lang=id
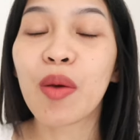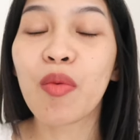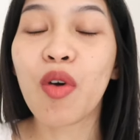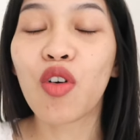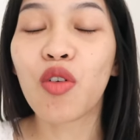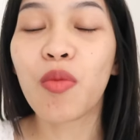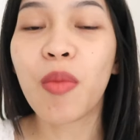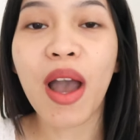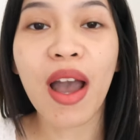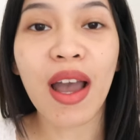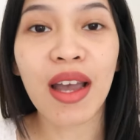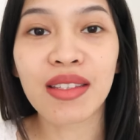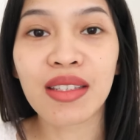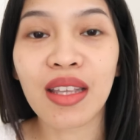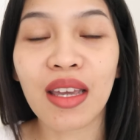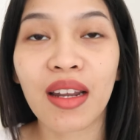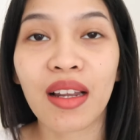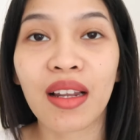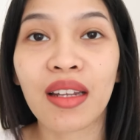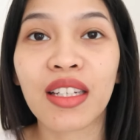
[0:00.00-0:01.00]
yang mau aku bahas
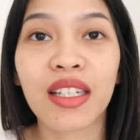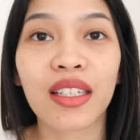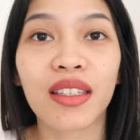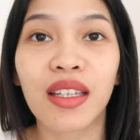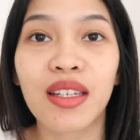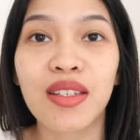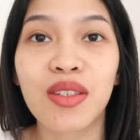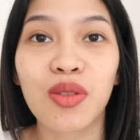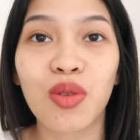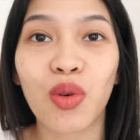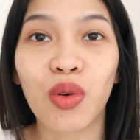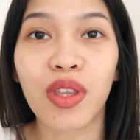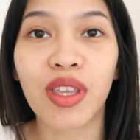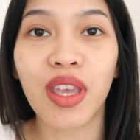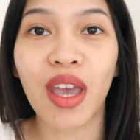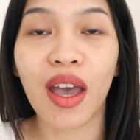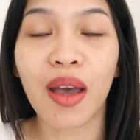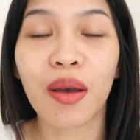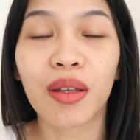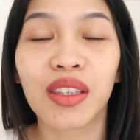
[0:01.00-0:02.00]
adalah dari
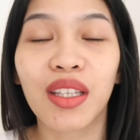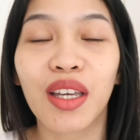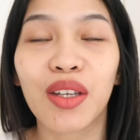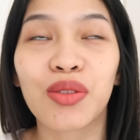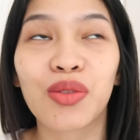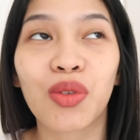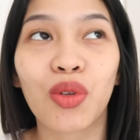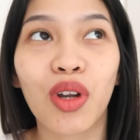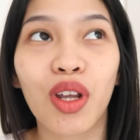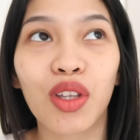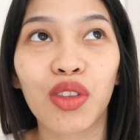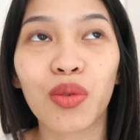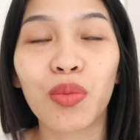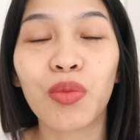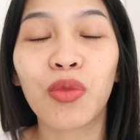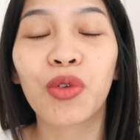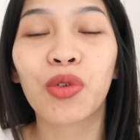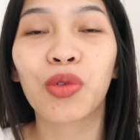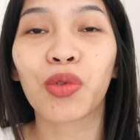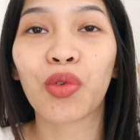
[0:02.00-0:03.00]
teksturnya teksturnya tuh
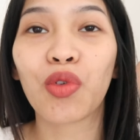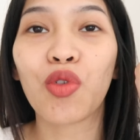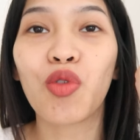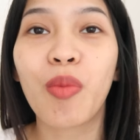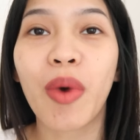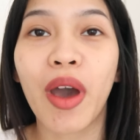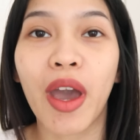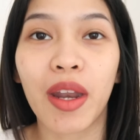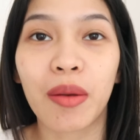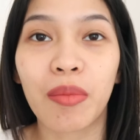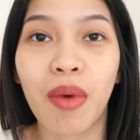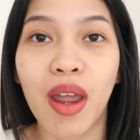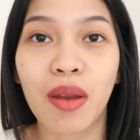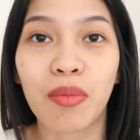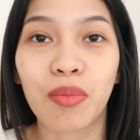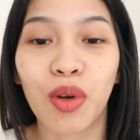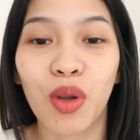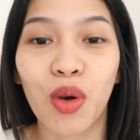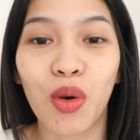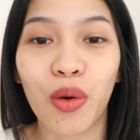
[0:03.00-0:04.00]
menurutku lumayan
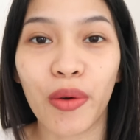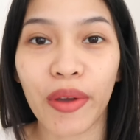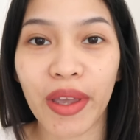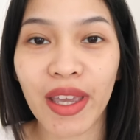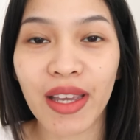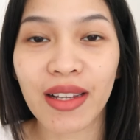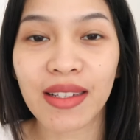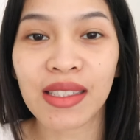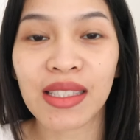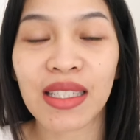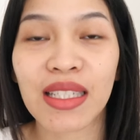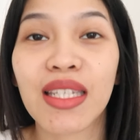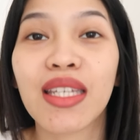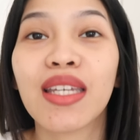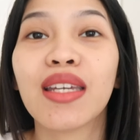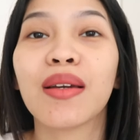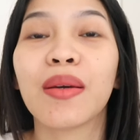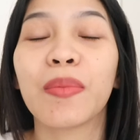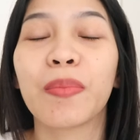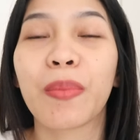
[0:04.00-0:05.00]
mind blowing
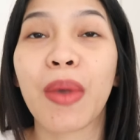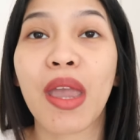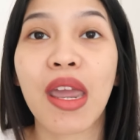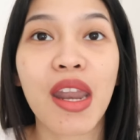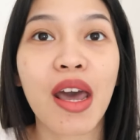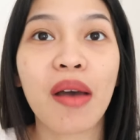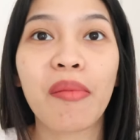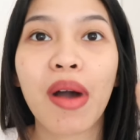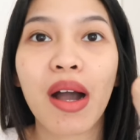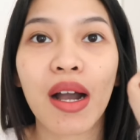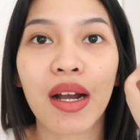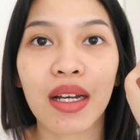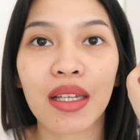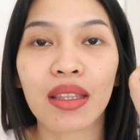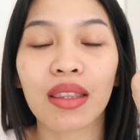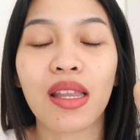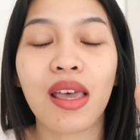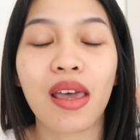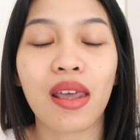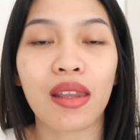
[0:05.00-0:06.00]
jadi beda
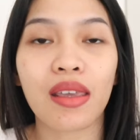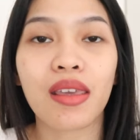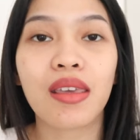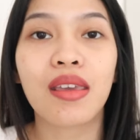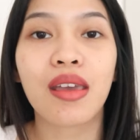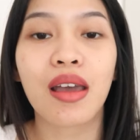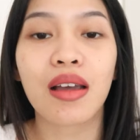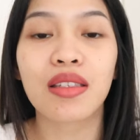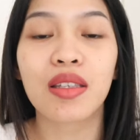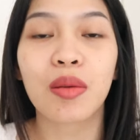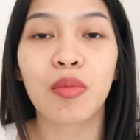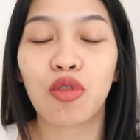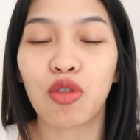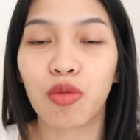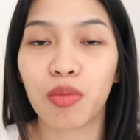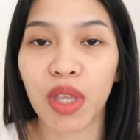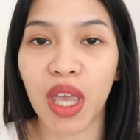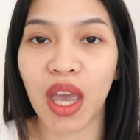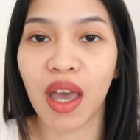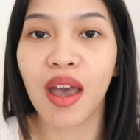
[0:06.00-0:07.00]
banget dari yang
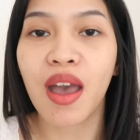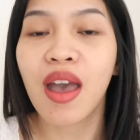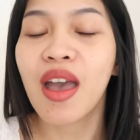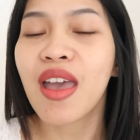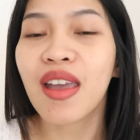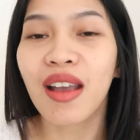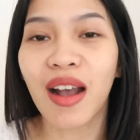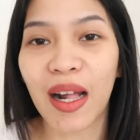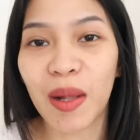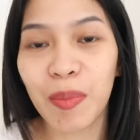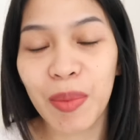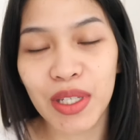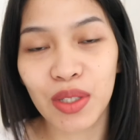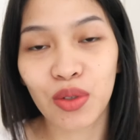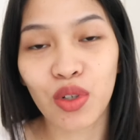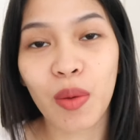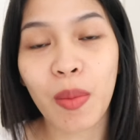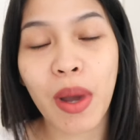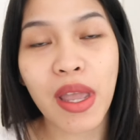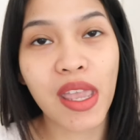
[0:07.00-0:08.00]
sebelumnya kalian
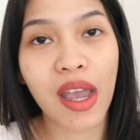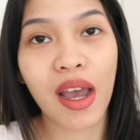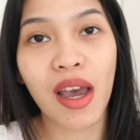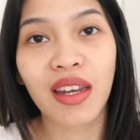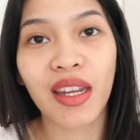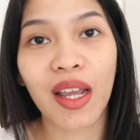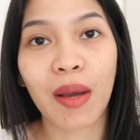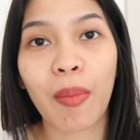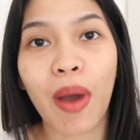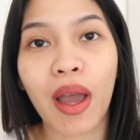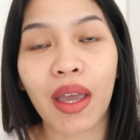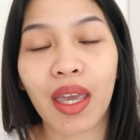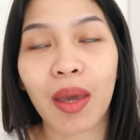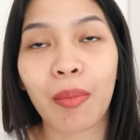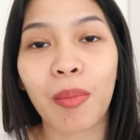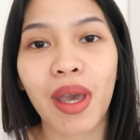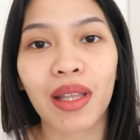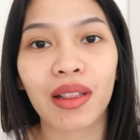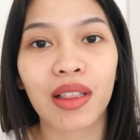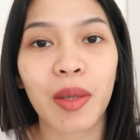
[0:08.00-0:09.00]
pasti udah banyak kan yang pakai
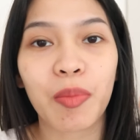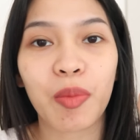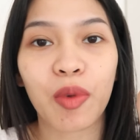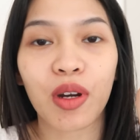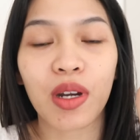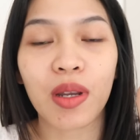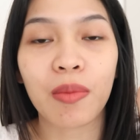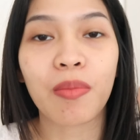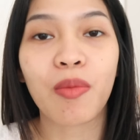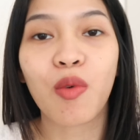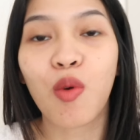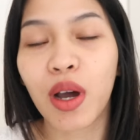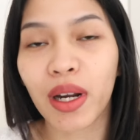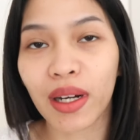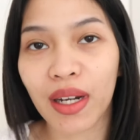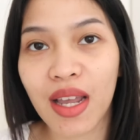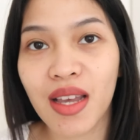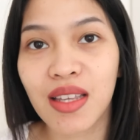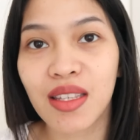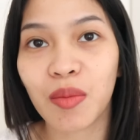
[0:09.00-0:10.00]
matte lip cream
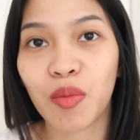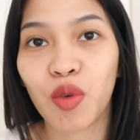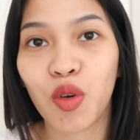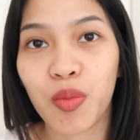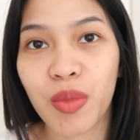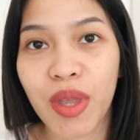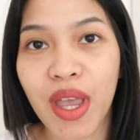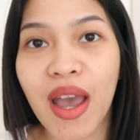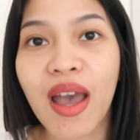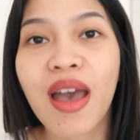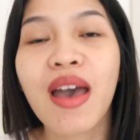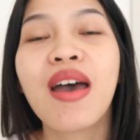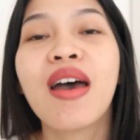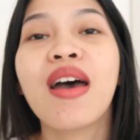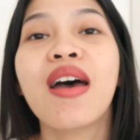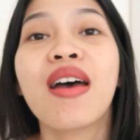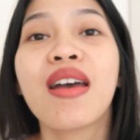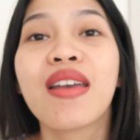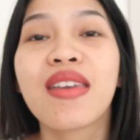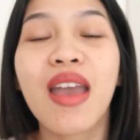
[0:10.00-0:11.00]
Wardah sebelumnya
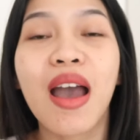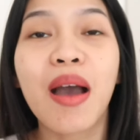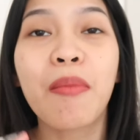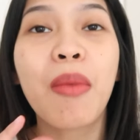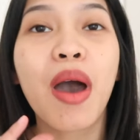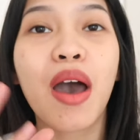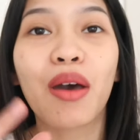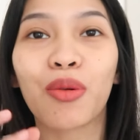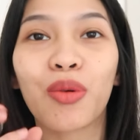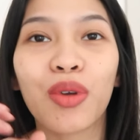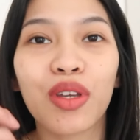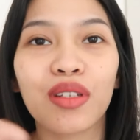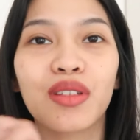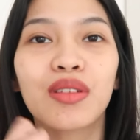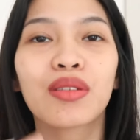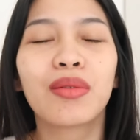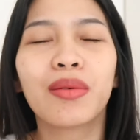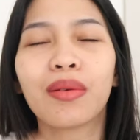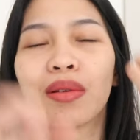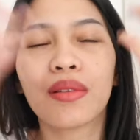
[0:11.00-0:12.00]
yang baru
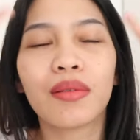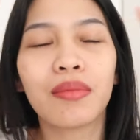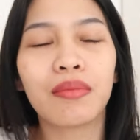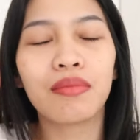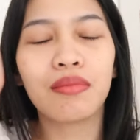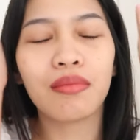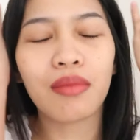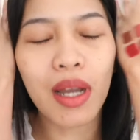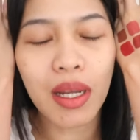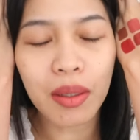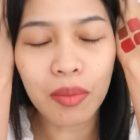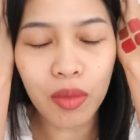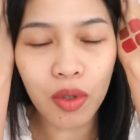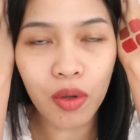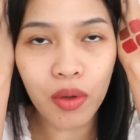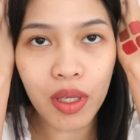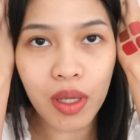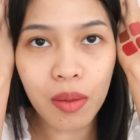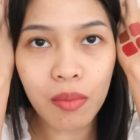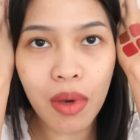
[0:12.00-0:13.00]
ini tuh mind
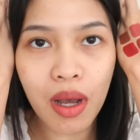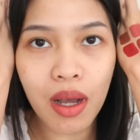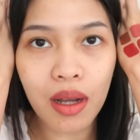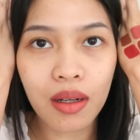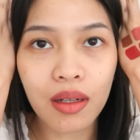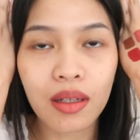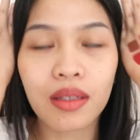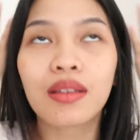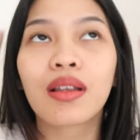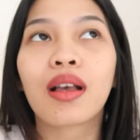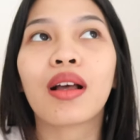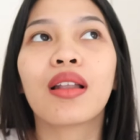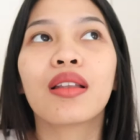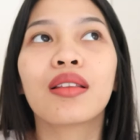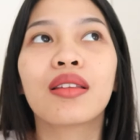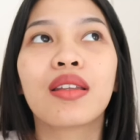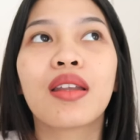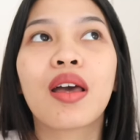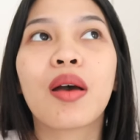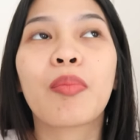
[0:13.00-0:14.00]
blowing banget
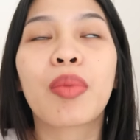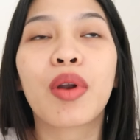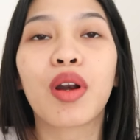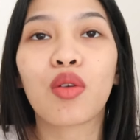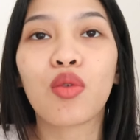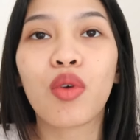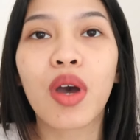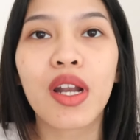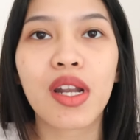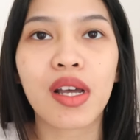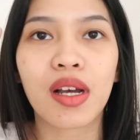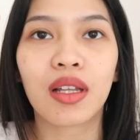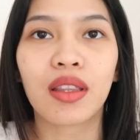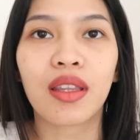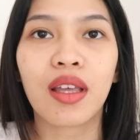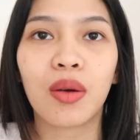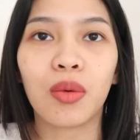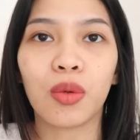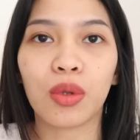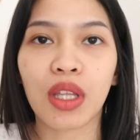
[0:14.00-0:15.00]
kan tidak perlu ada
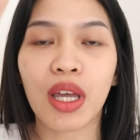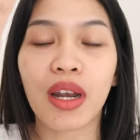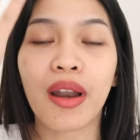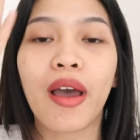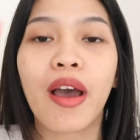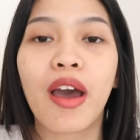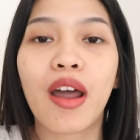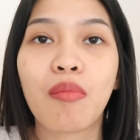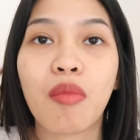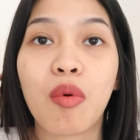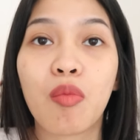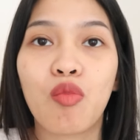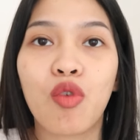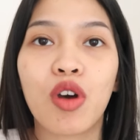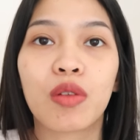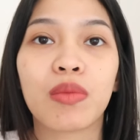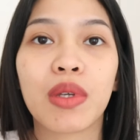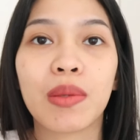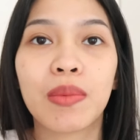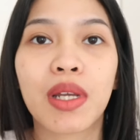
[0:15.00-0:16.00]
ketakutan akan
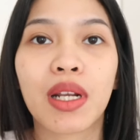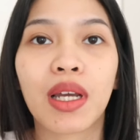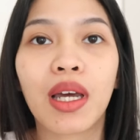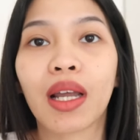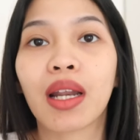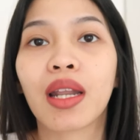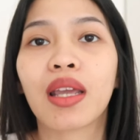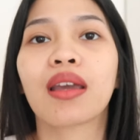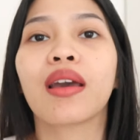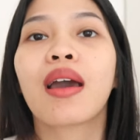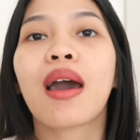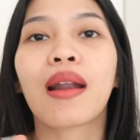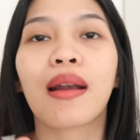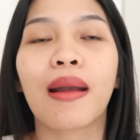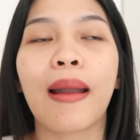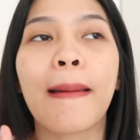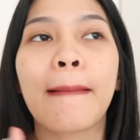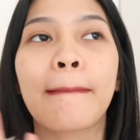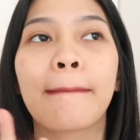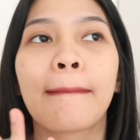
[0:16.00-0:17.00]
membuat bibir kering
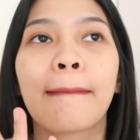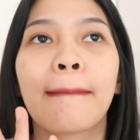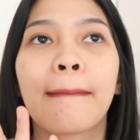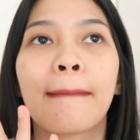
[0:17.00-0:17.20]
karena